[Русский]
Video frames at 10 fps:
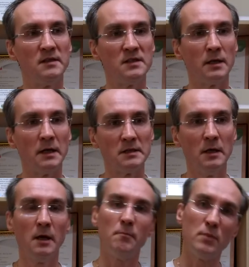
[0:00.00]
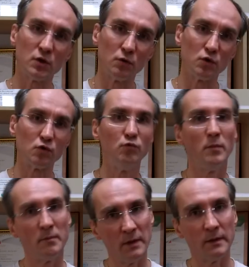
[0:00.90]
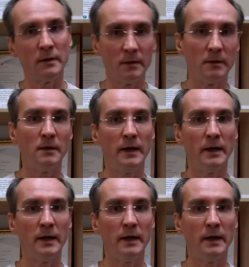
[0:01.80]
достигать между суммами э,